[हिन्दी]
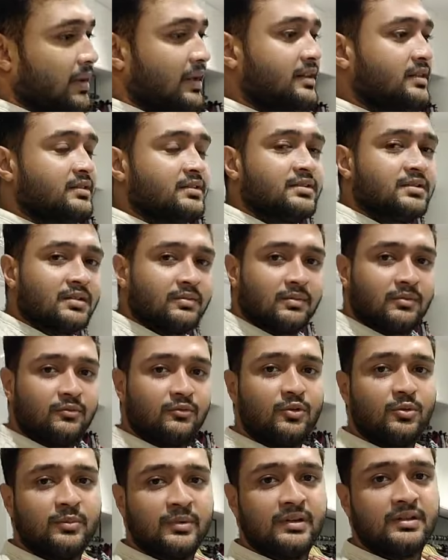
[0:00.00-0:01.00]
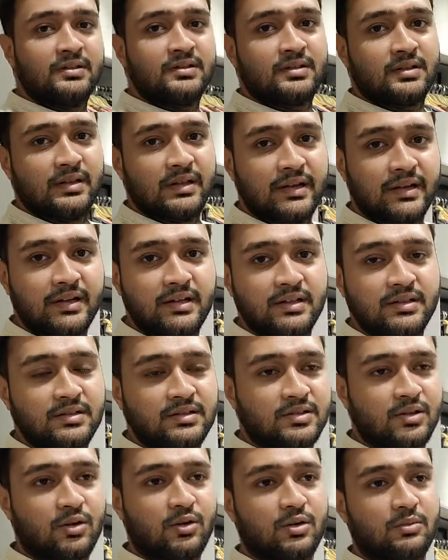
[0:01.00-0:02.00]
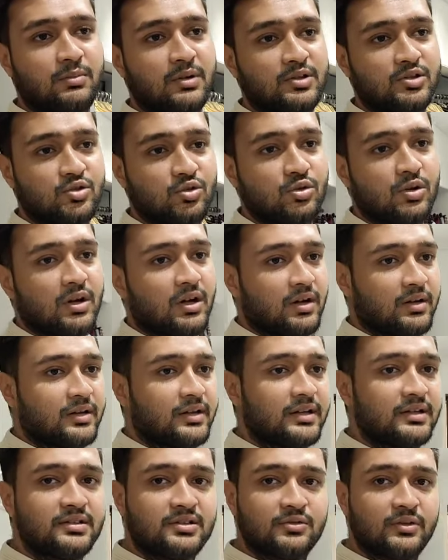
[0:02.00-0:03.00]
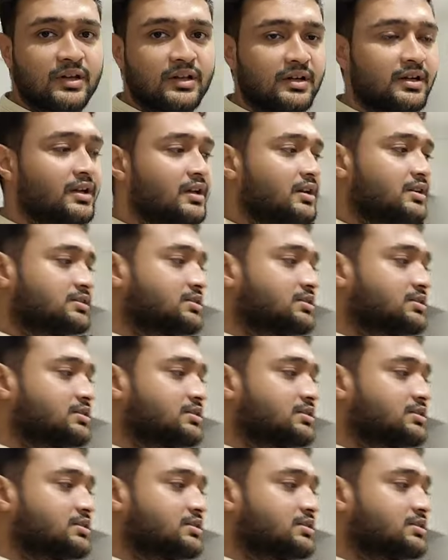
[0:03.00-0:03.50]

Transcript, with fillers: मेंस वुमेन्स लेडीज और बच्चों का किड्स वेयर